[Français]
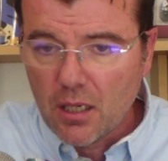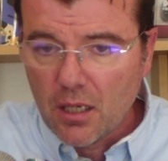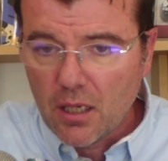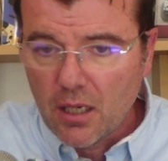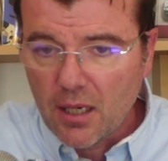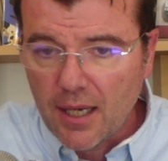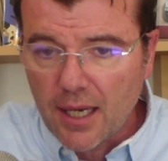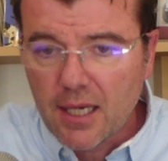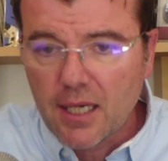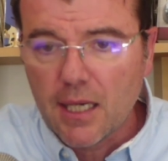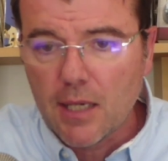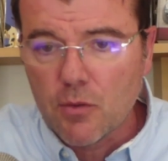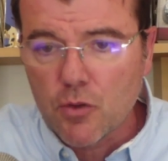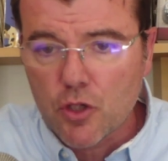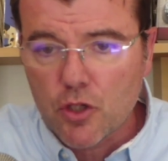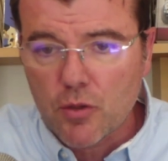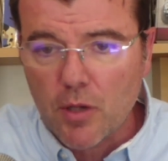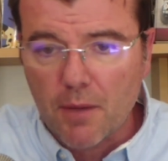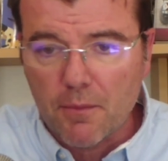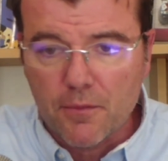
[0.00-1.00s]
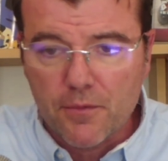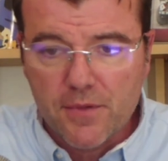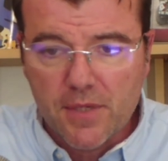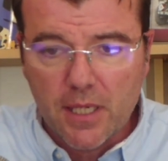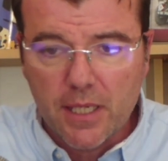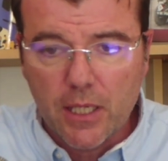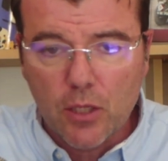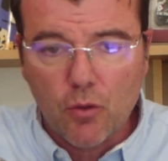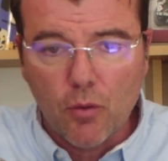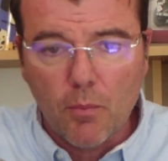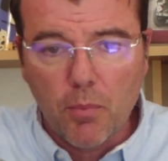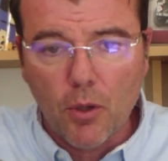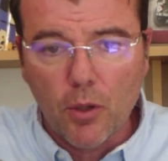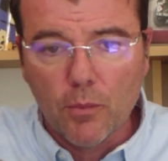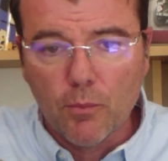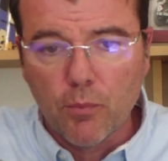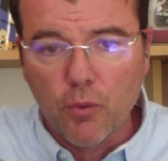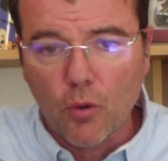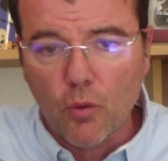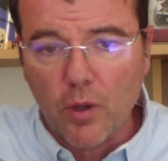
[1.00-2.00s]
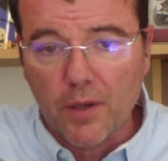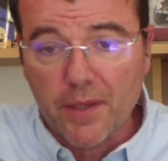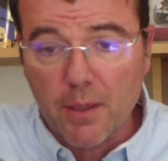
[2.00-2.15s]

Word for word: à Klaus Schwab. Vous allez comprendre pourquoi.